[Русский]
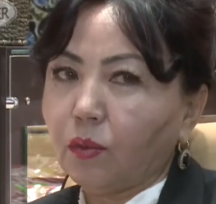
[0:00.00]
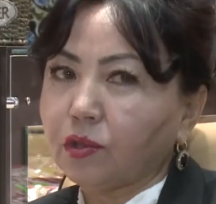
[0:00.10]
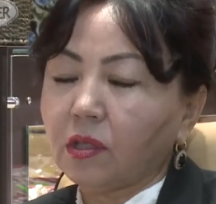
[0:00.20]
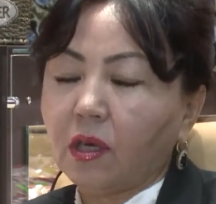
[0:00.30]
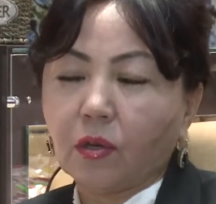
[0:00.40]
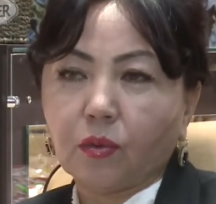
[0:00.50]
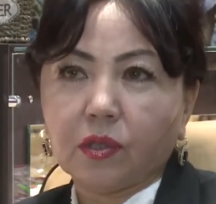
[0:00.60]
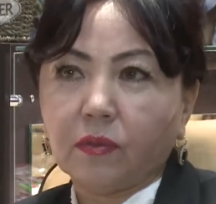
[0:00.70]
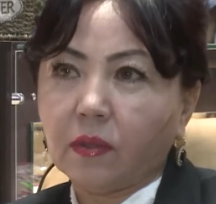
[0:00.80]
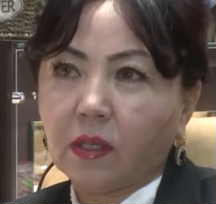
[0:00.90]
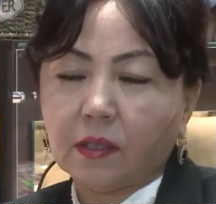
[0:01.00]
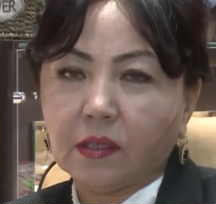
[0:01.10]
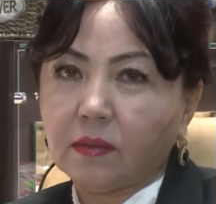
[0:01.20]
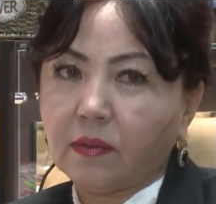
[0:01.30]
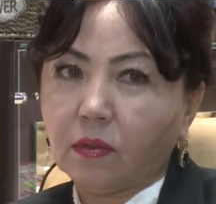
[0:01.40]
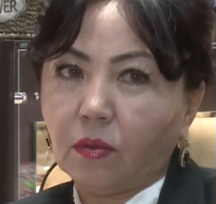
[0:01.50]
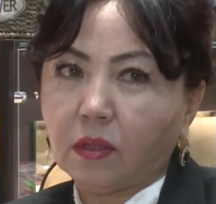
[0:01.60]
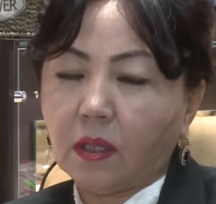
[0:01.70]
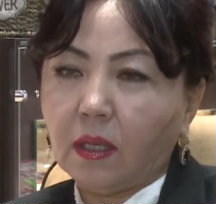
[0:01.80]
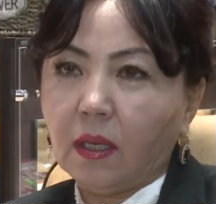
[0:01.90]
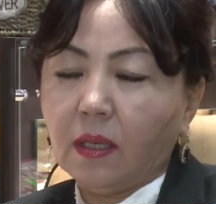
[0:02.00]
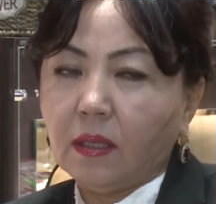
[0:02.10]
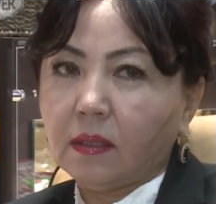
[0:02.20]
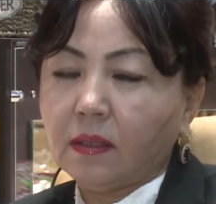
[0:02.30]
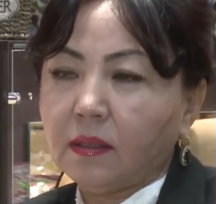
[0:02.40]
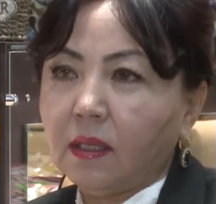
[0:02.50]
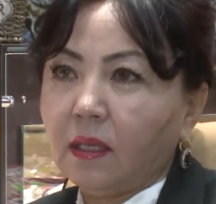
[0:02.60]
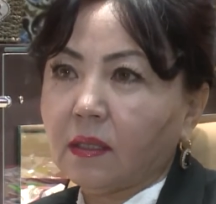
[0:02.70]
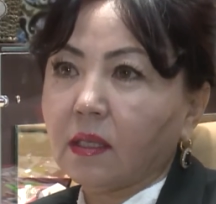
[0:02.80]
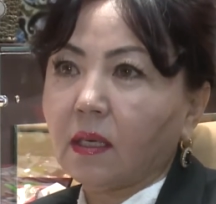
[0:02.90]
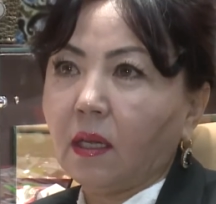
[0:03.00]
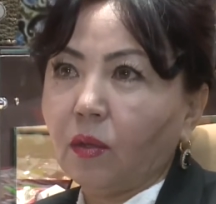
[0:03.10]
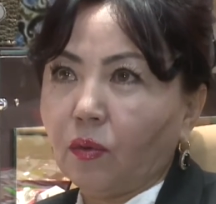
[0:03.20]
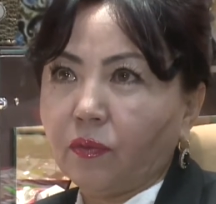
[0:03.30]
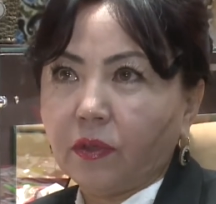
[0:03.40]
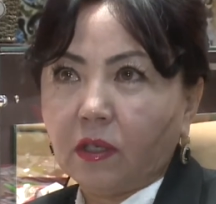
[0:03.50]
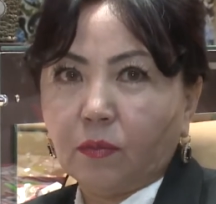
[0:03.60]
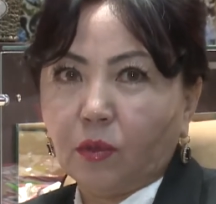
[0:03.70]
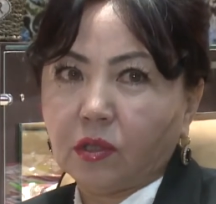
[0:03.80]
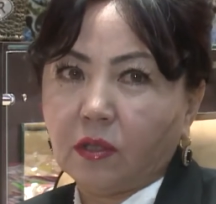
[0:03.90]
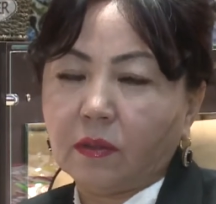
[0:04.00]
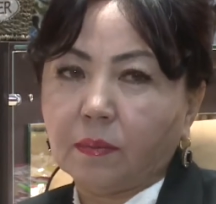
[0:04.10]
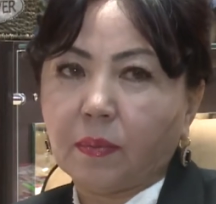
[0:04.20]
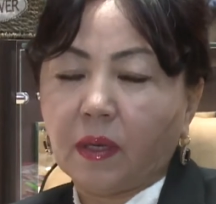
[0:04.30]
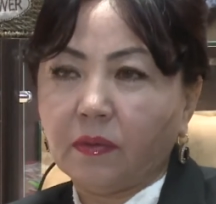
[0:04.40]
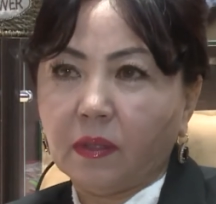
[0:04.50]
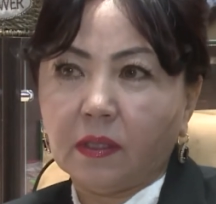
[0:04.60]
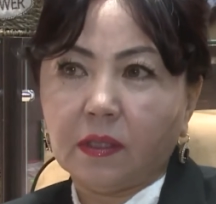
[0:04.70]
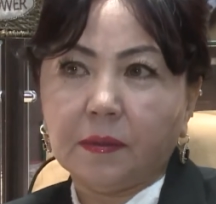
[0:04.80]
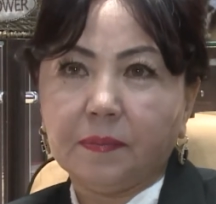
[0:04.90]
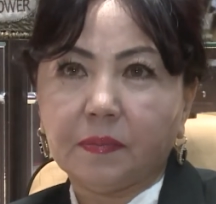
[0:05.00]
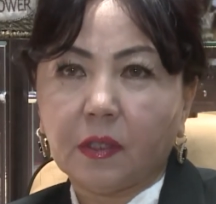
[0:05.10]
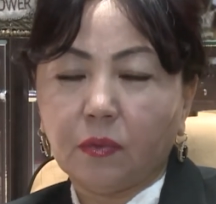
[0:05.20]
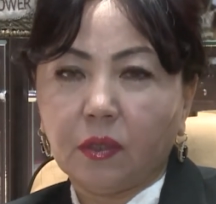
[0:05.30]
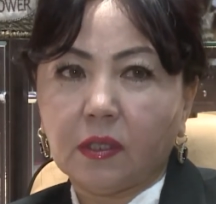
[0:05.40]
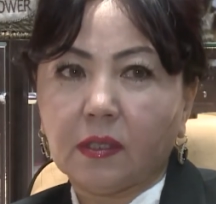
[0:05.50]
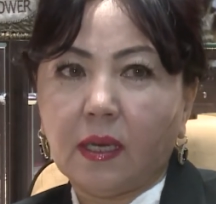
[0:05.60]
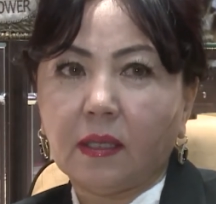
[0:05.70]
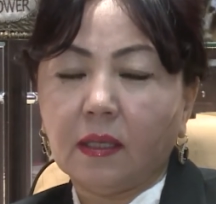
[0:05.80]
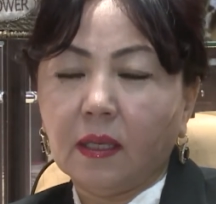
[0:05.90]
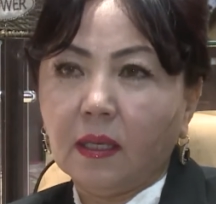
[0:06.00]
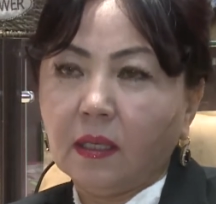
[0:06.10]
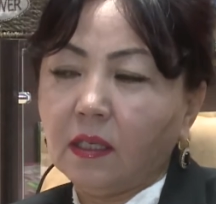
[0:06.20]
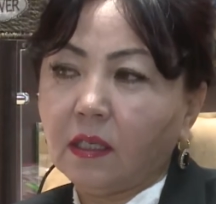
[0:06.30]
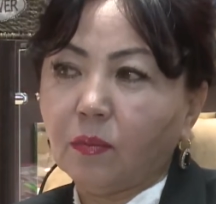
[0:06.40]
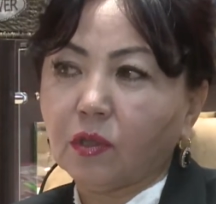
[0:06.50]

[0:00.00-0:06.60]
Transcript: очень хорошего качества золота, изделия Соколов, их можно проверить, у них сайт, их